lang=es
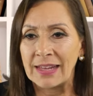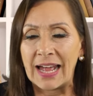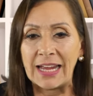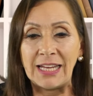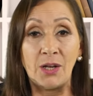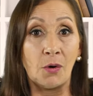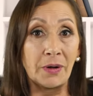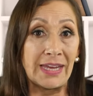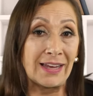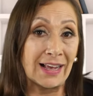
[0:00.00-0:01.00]
hay
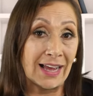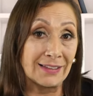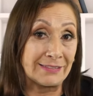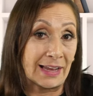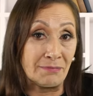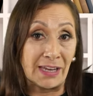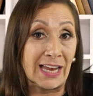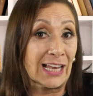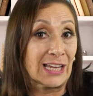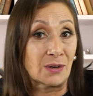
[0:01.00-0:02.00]
lógica, también
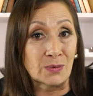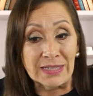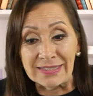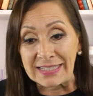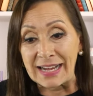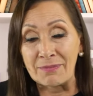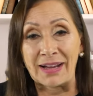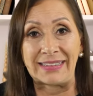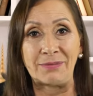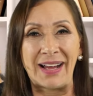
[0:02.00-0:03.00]
hay lingüística,
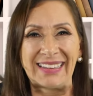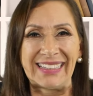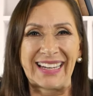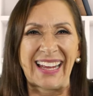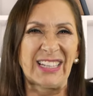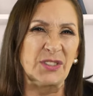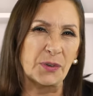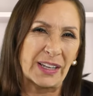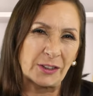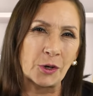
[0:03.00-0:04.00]
matemática y
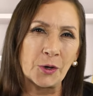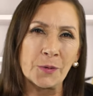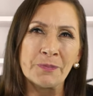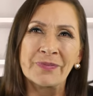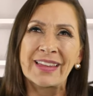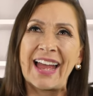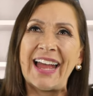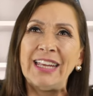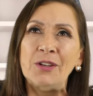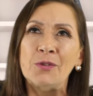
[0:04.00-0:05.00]
sobre todo
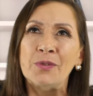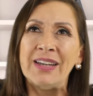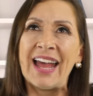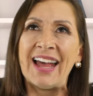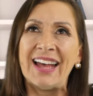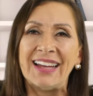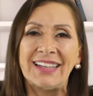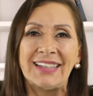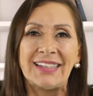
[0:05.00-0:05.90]
hay una